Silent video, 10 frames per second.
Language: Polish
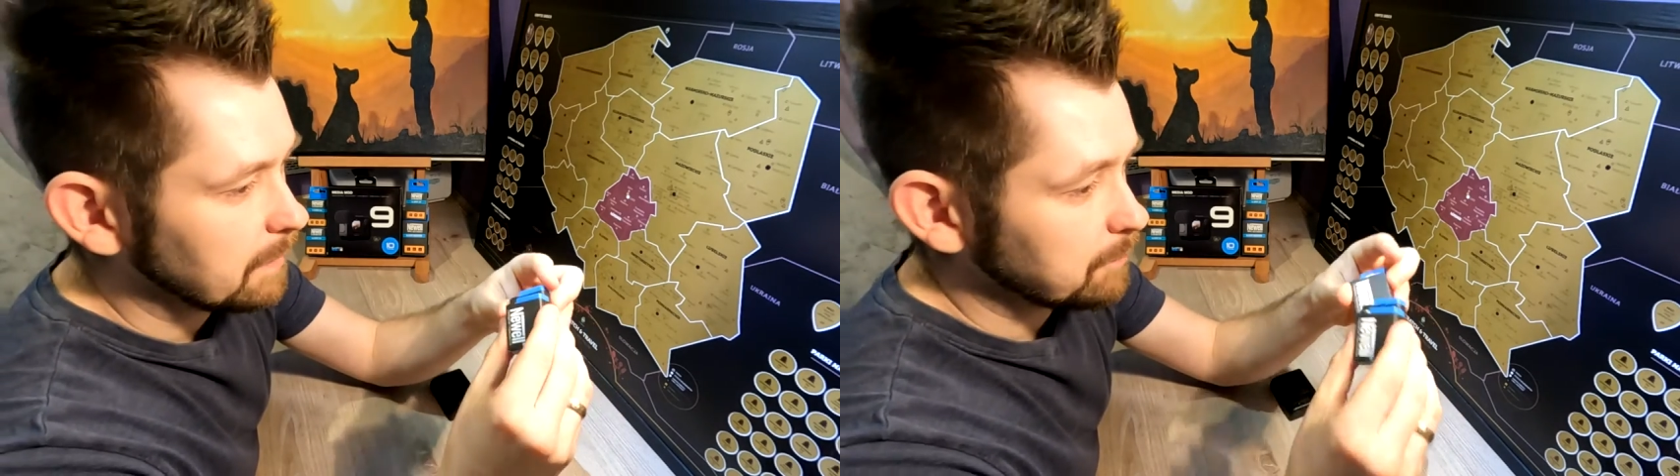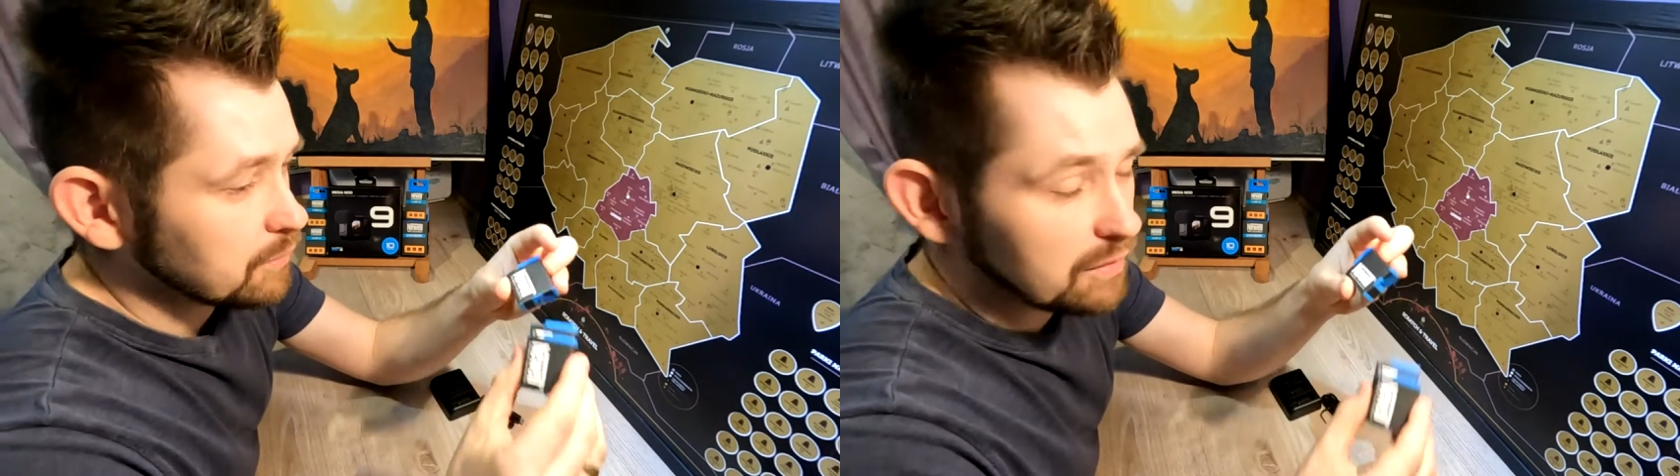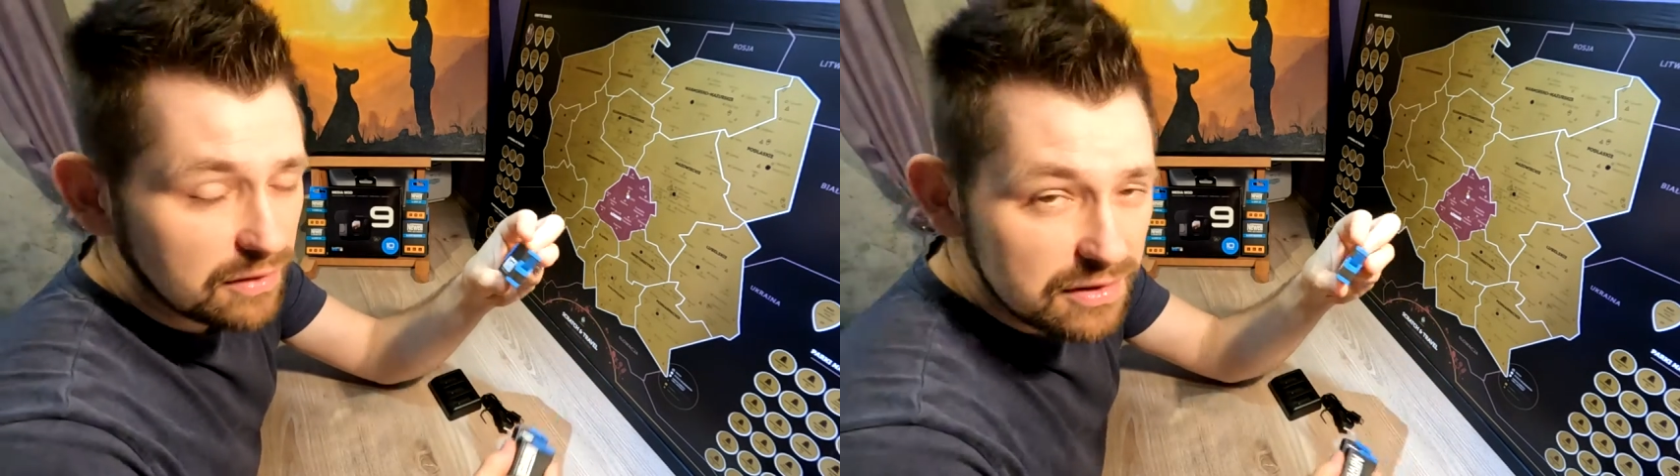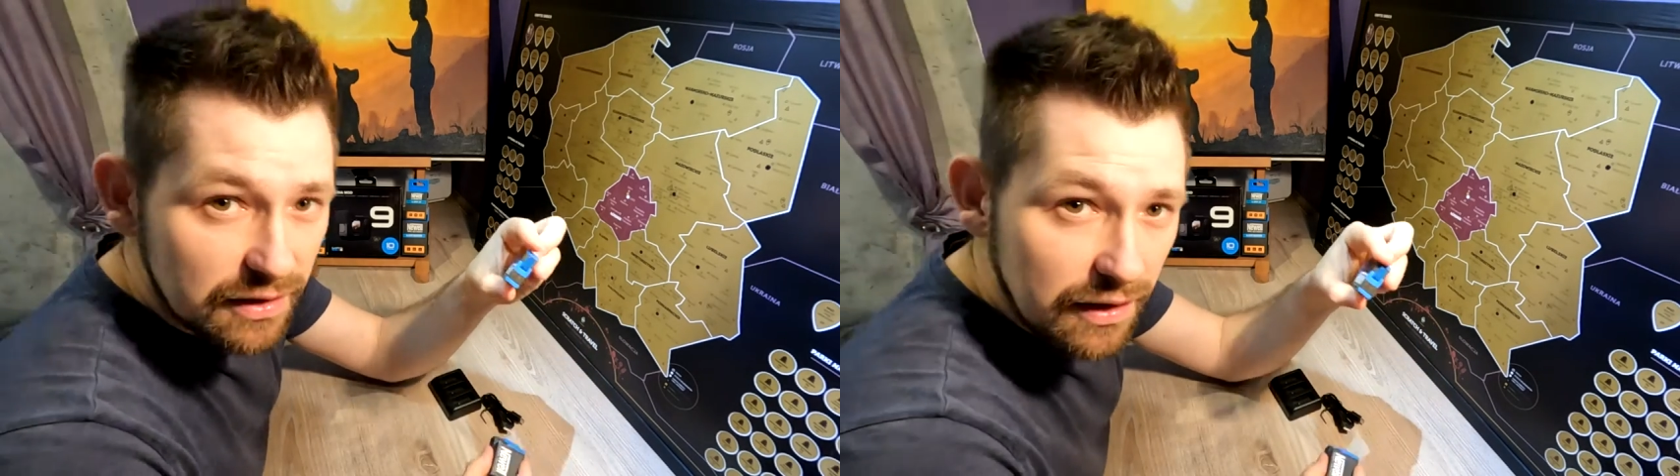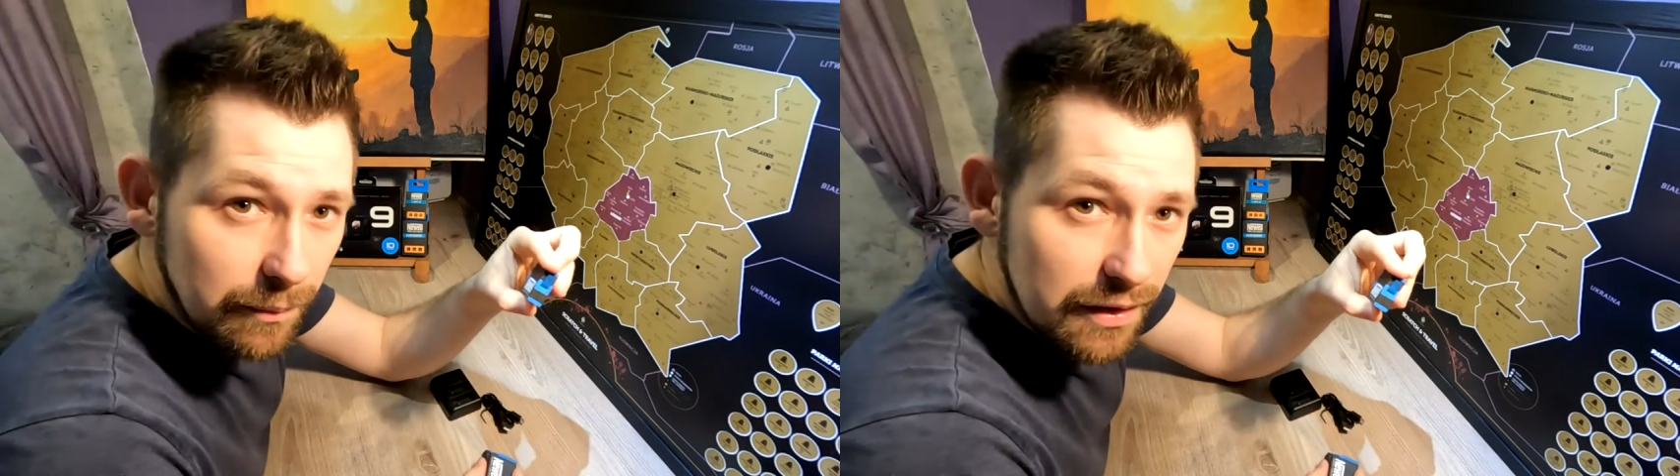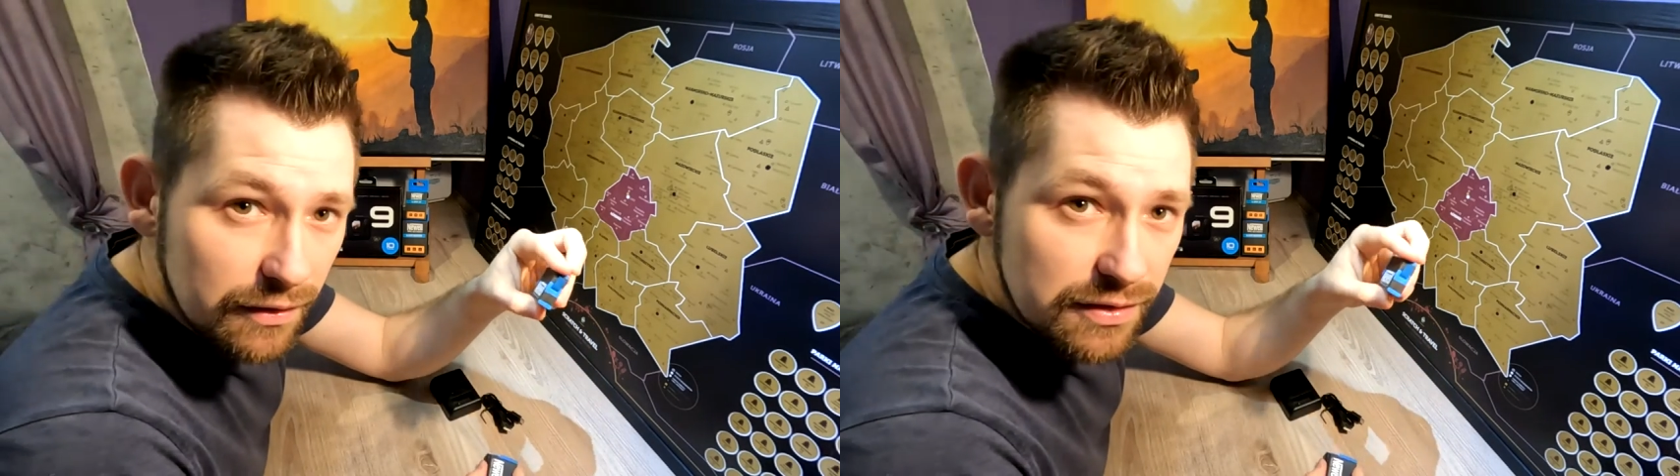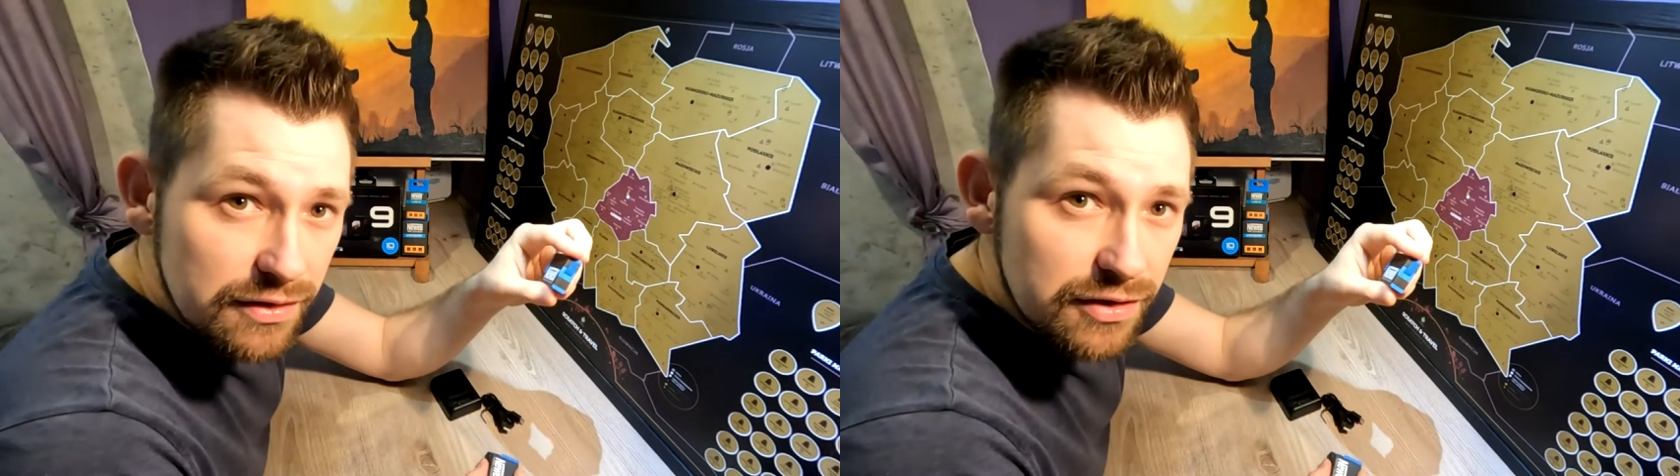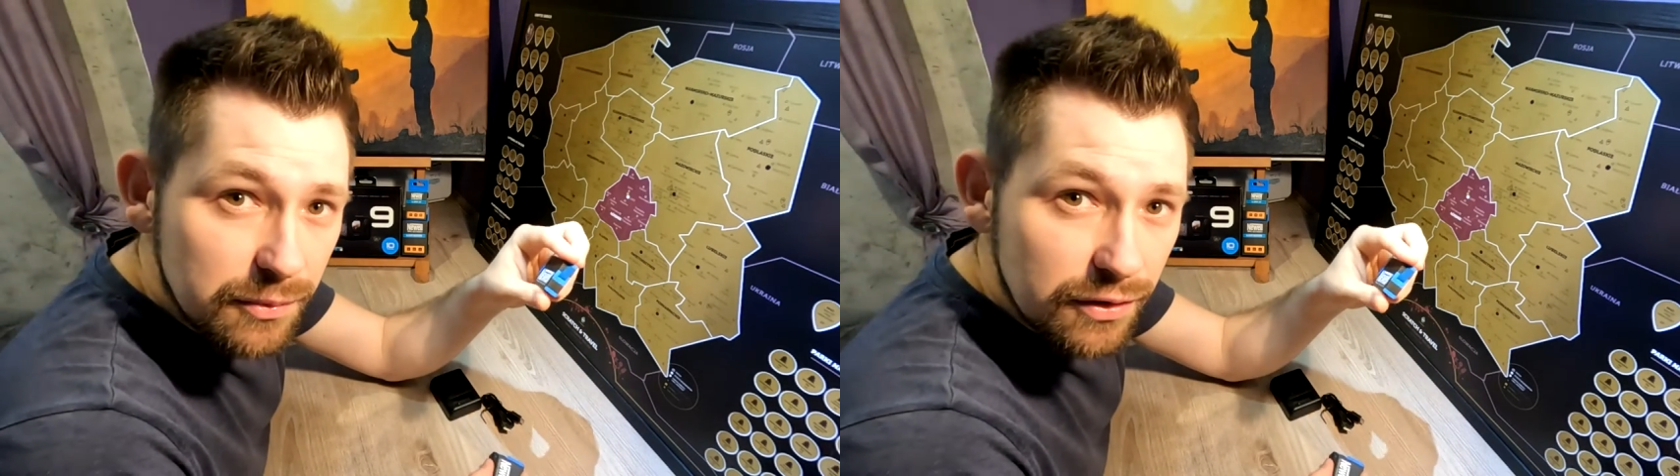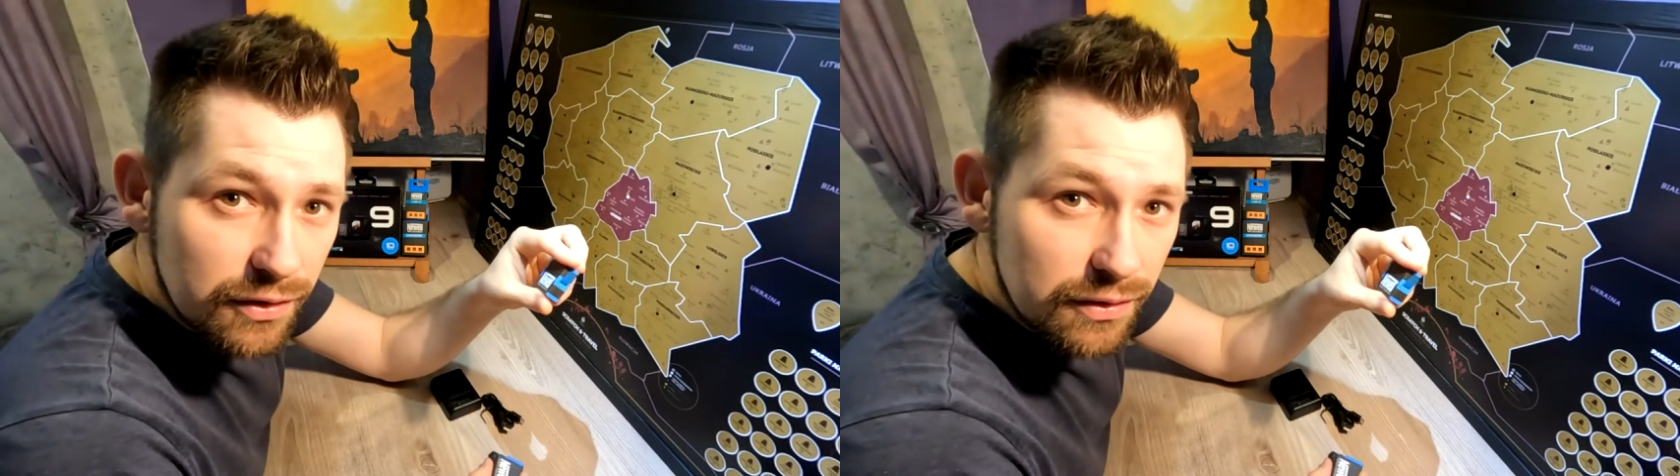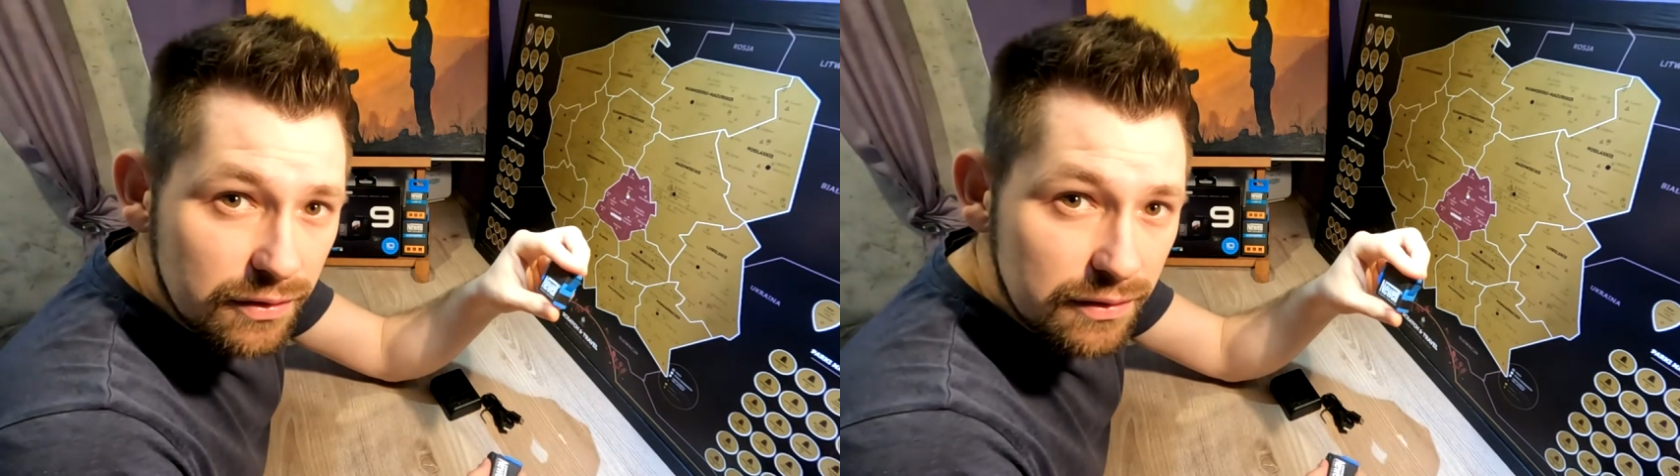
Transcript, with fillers: e, ponieważ ta kamera dosyć szybko